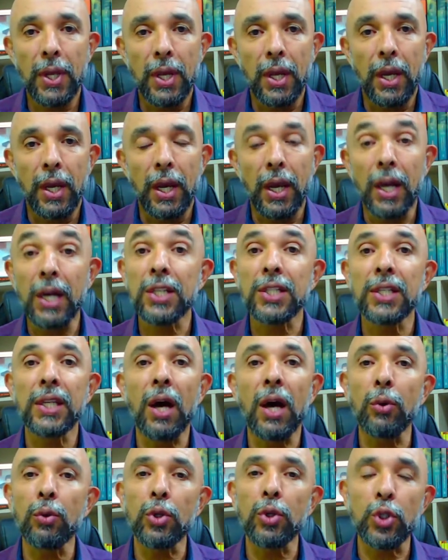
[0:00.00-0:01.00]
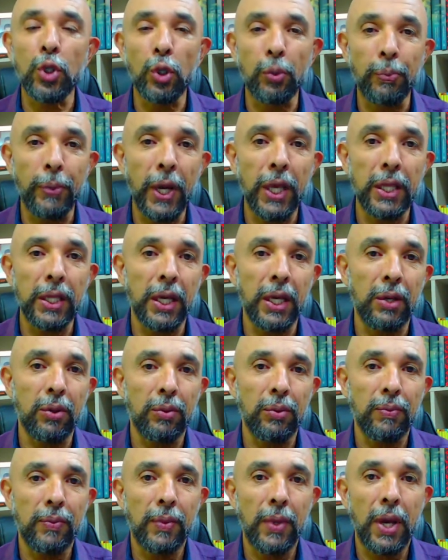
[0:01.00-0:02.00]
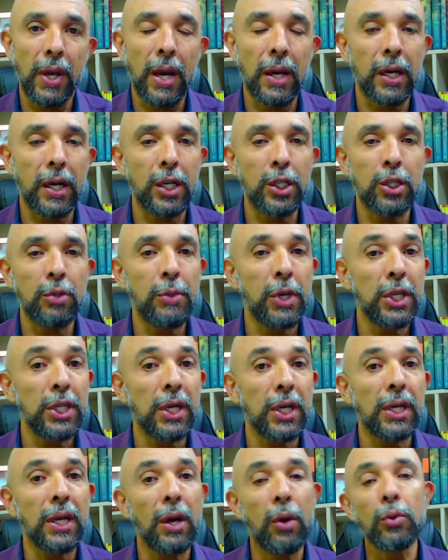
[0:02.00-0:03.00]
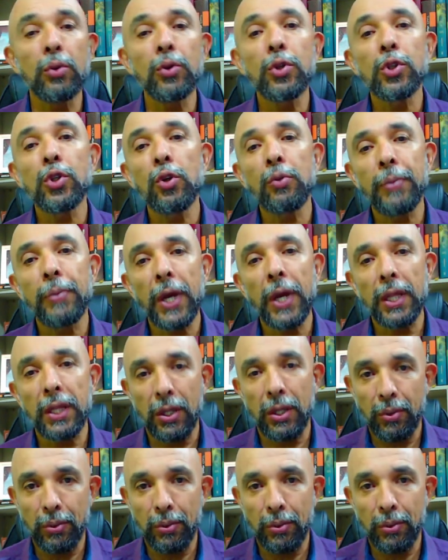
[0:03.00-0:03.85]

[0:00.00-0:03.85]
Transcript: Eles não nos surpreenderam. A grande mídia não nos surpreendeu.